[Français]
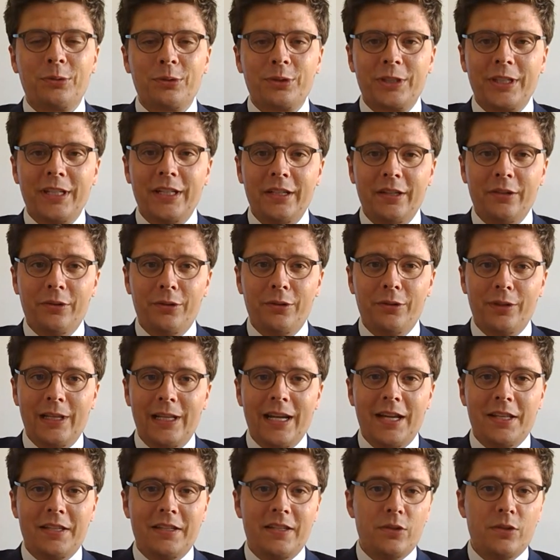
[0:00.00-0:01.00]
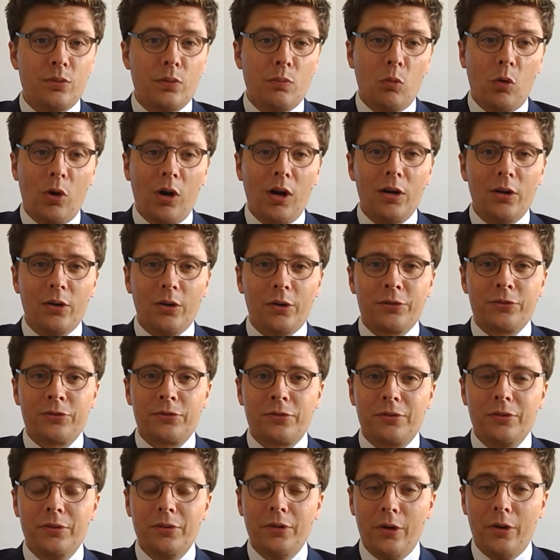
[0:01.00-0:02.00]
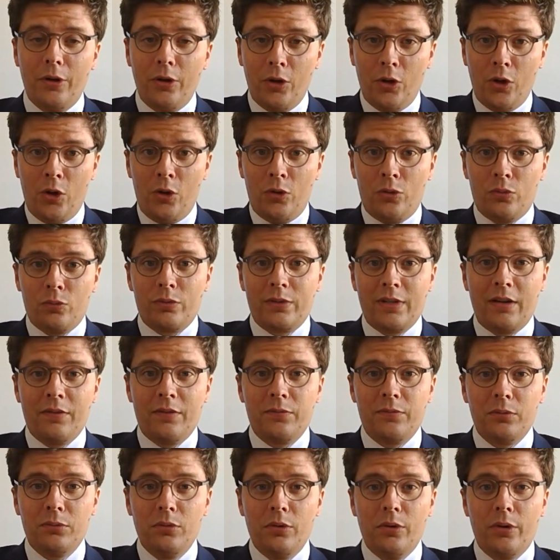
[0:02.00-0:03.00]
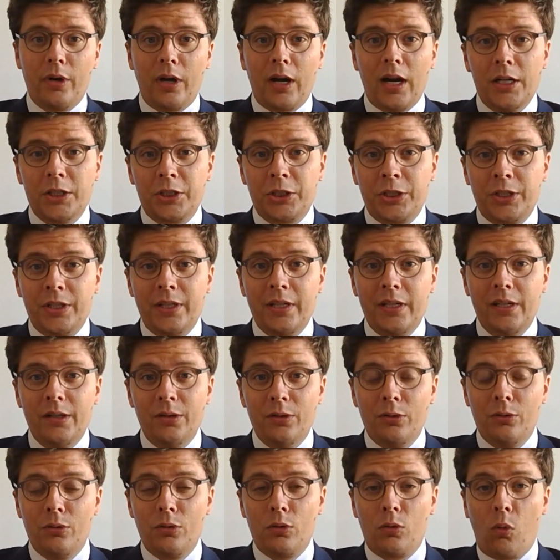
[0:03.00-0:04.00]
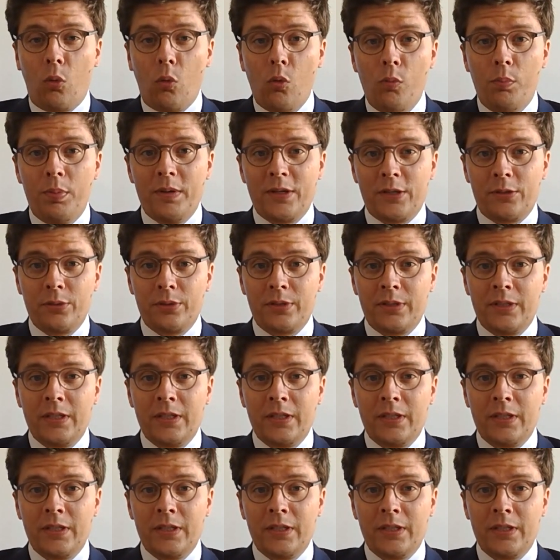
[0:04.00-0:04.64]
a changé euh, il y a 18 mois lorsque euh, nous avons racheté le groupe